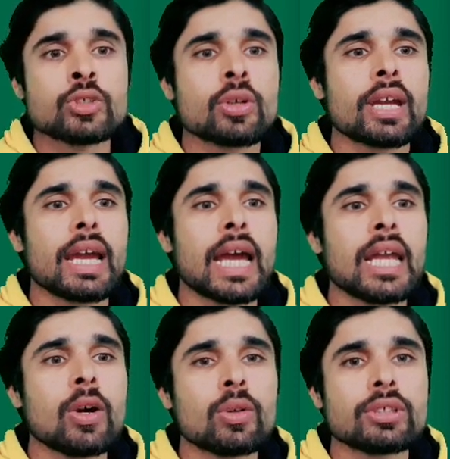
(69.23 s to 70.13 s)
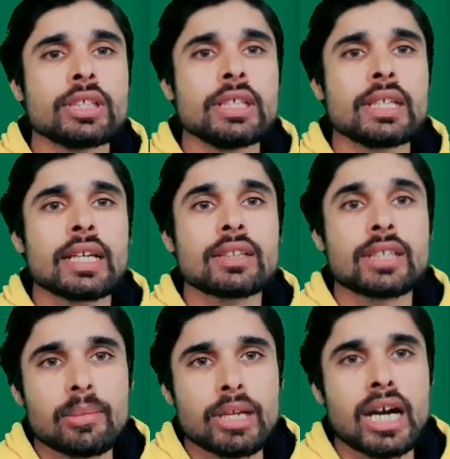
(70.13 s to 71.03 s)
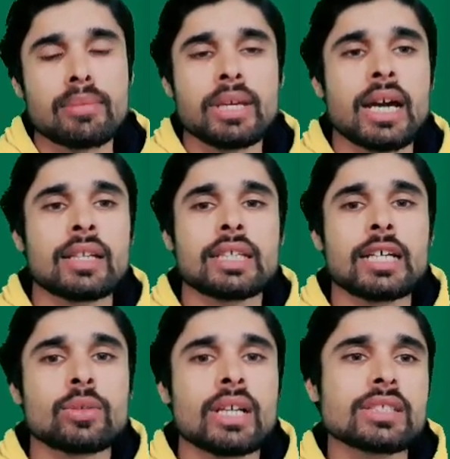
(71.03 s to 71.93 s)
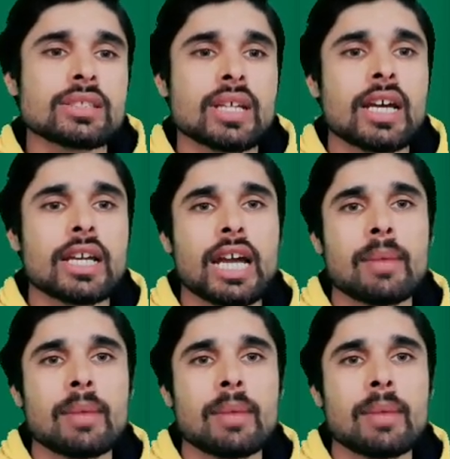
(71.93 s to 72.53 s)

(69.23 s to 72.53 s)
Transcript: जो कि एल और टी के दरमियान में आता है तो इस तरह के